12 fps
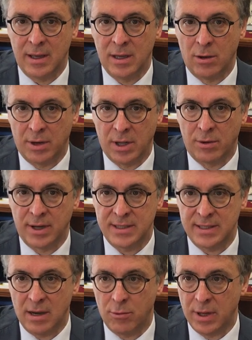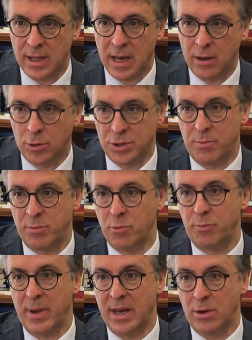Io credo che sia una delle cose
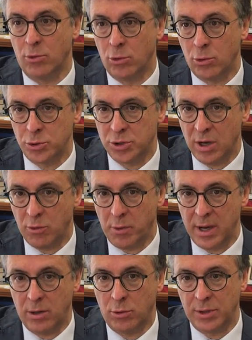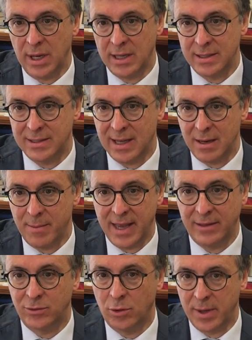più pericolose quello
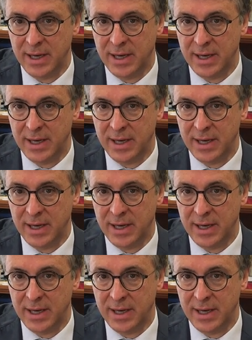dell'inserimento,